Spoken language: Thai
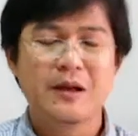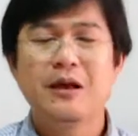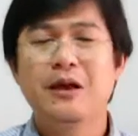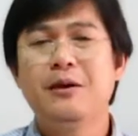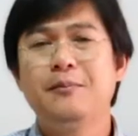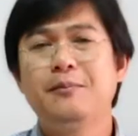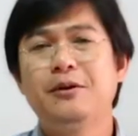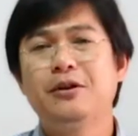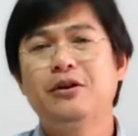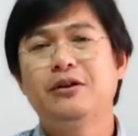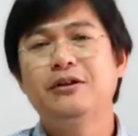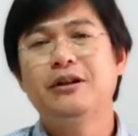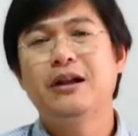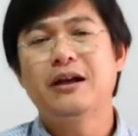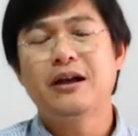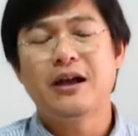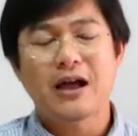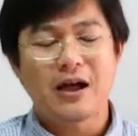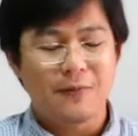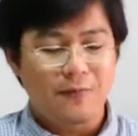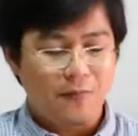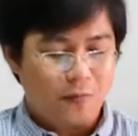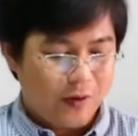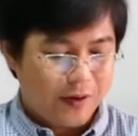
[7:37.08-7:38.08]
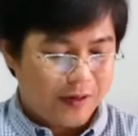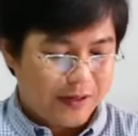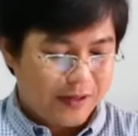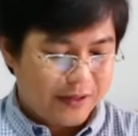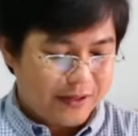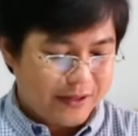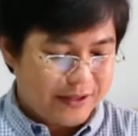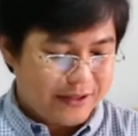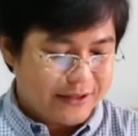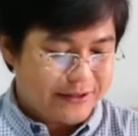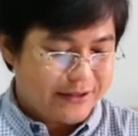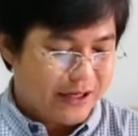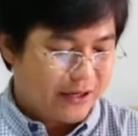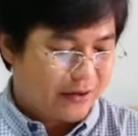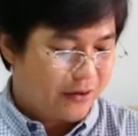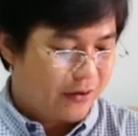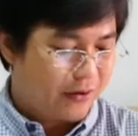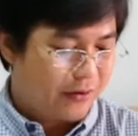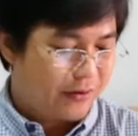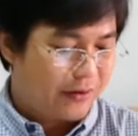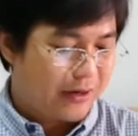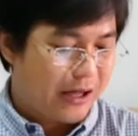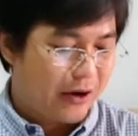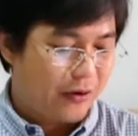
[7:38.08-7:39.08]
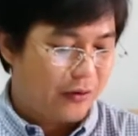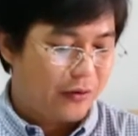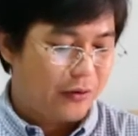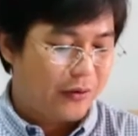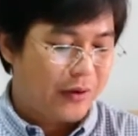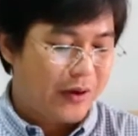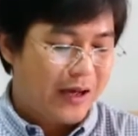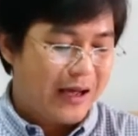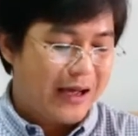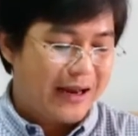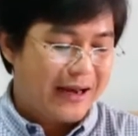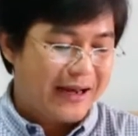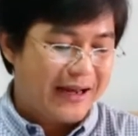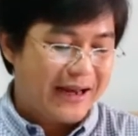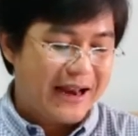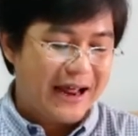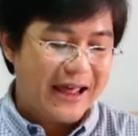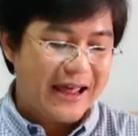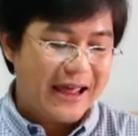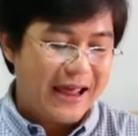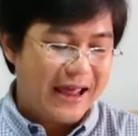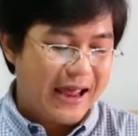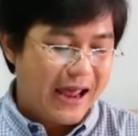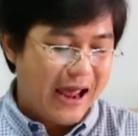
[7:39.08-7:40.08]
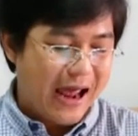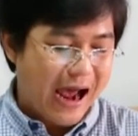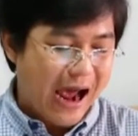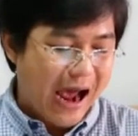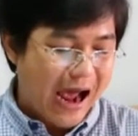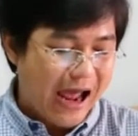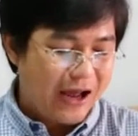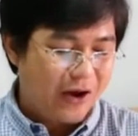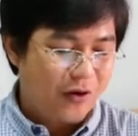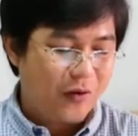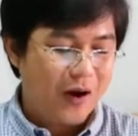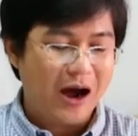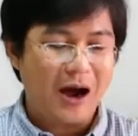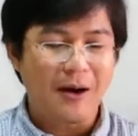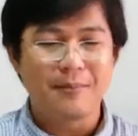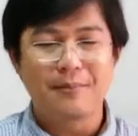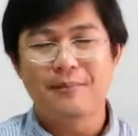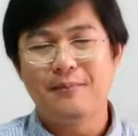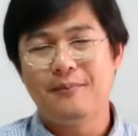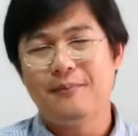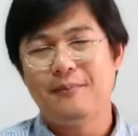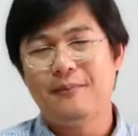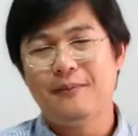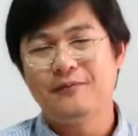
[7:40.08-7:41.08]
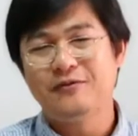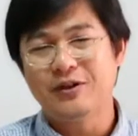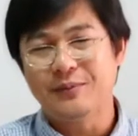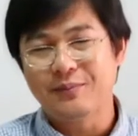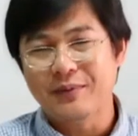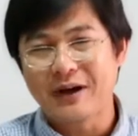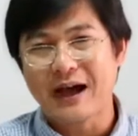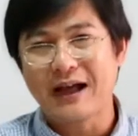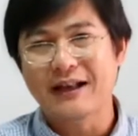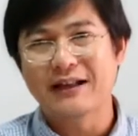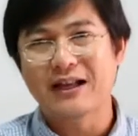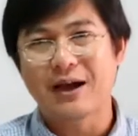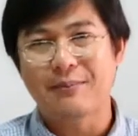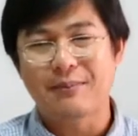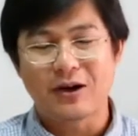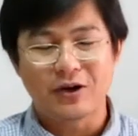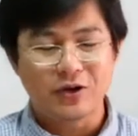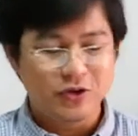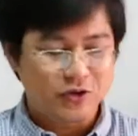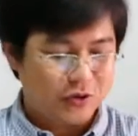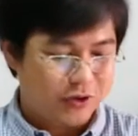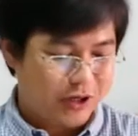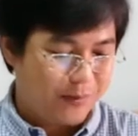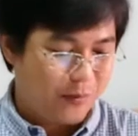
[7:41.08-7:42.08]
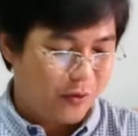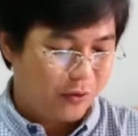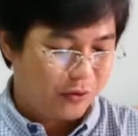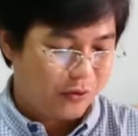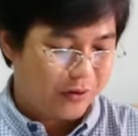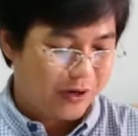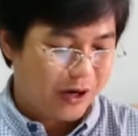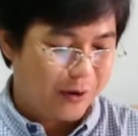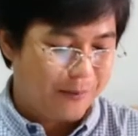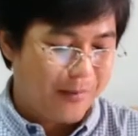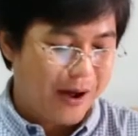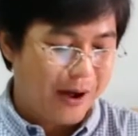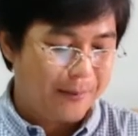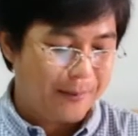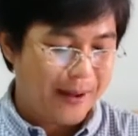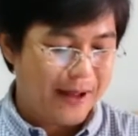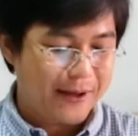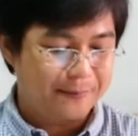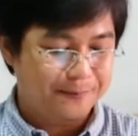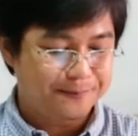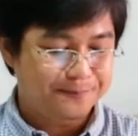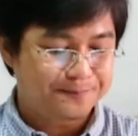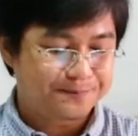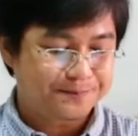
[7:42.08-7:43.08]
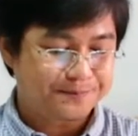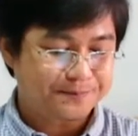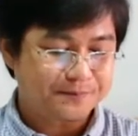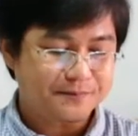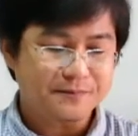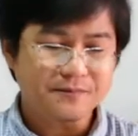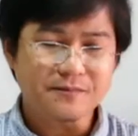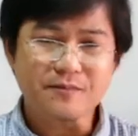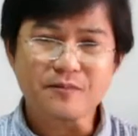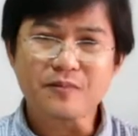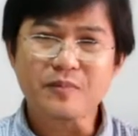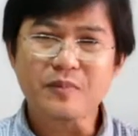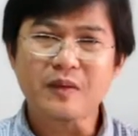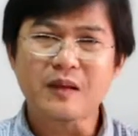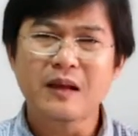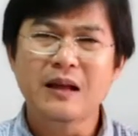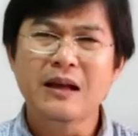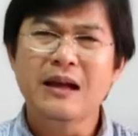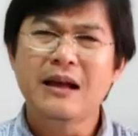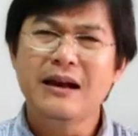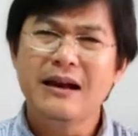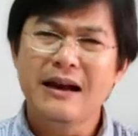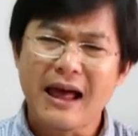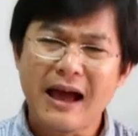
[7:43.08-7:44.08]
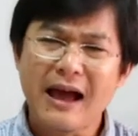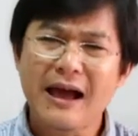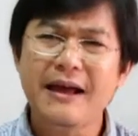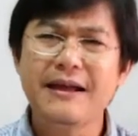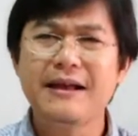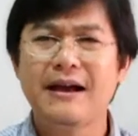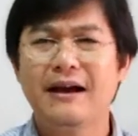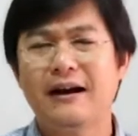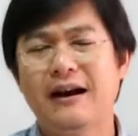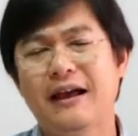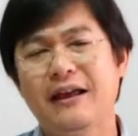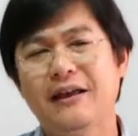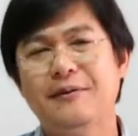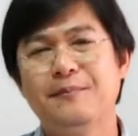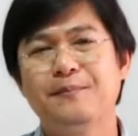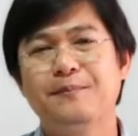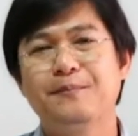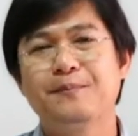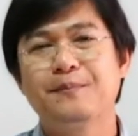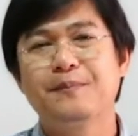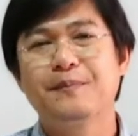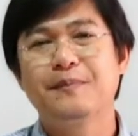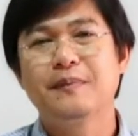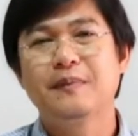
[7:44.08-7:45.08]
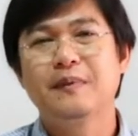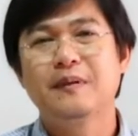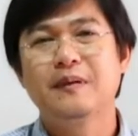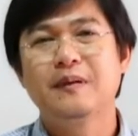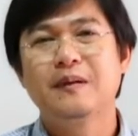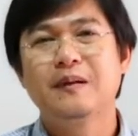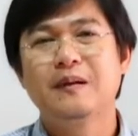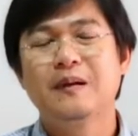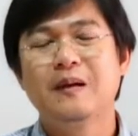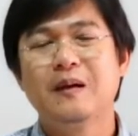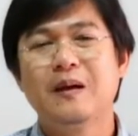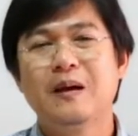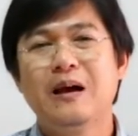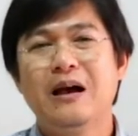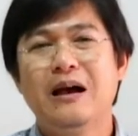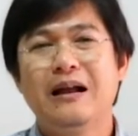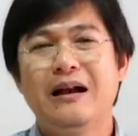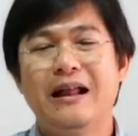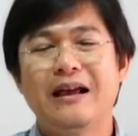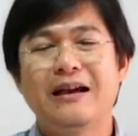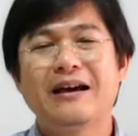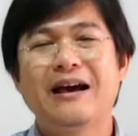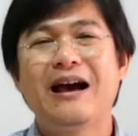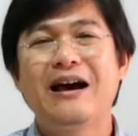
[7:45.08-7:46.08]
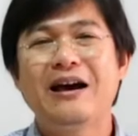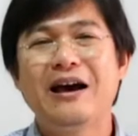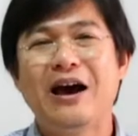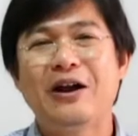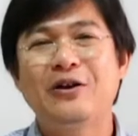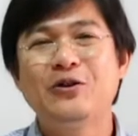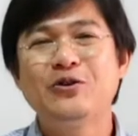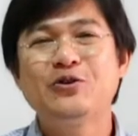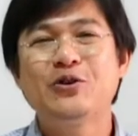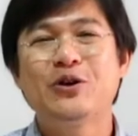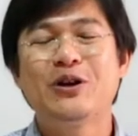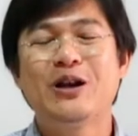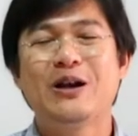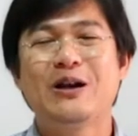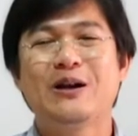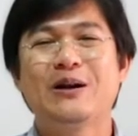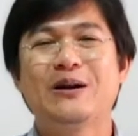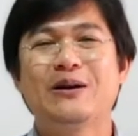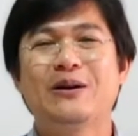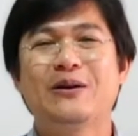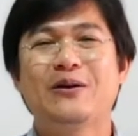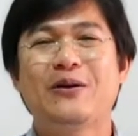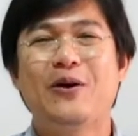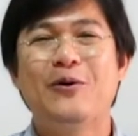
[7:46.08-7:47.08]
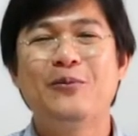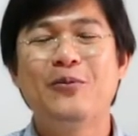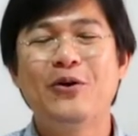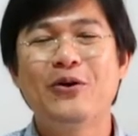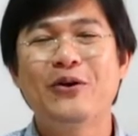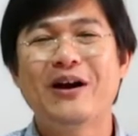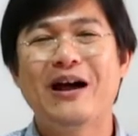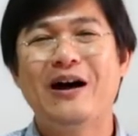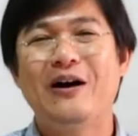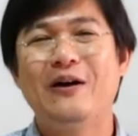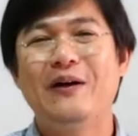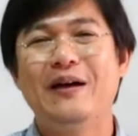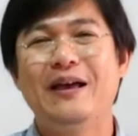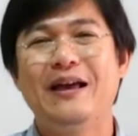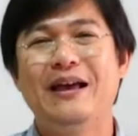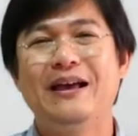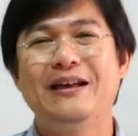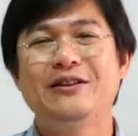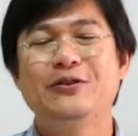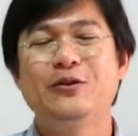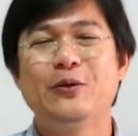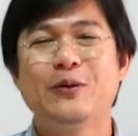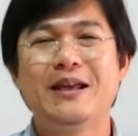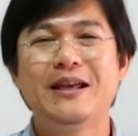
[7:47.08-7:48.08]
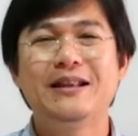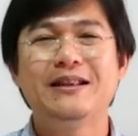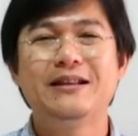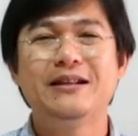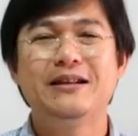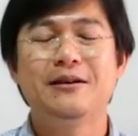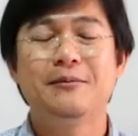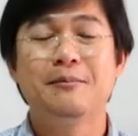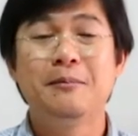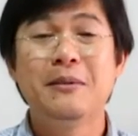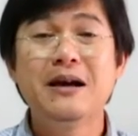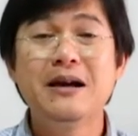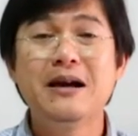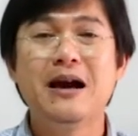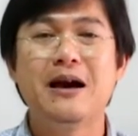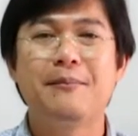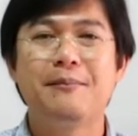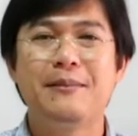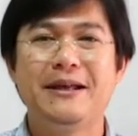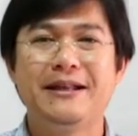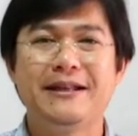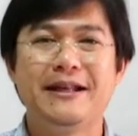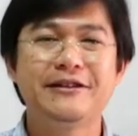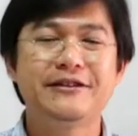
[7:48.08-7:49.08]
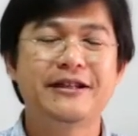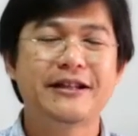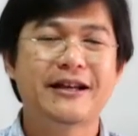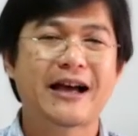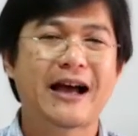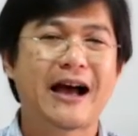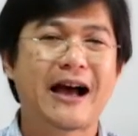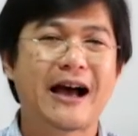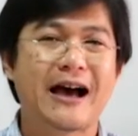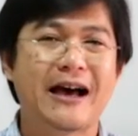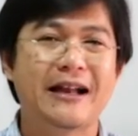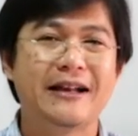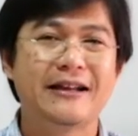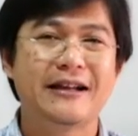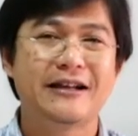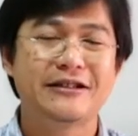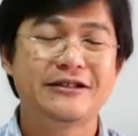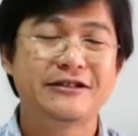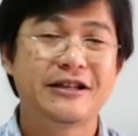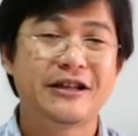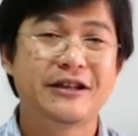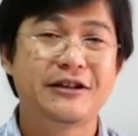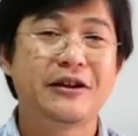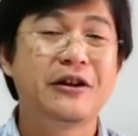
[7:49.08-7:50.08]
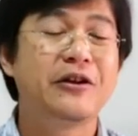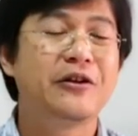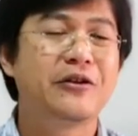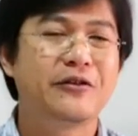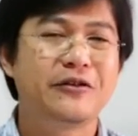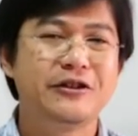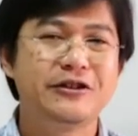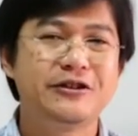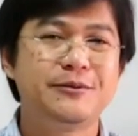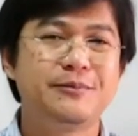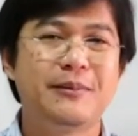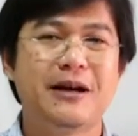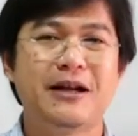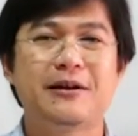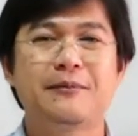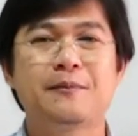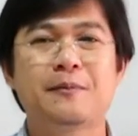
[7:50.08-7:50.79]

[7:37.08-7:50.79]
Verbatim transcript: พี่น้องท่ครับ วันนี้คริสตจักรของเราได้ให้ความสำคัญกับอนุชนในโบสถ์ของเราบ้างไหมและให้อย่างไรหลายครั้งอนุชนของพวกเราเองถูกคิดถึงเมื่อมีเทศกาลอย่างเช่นคริสต์มาส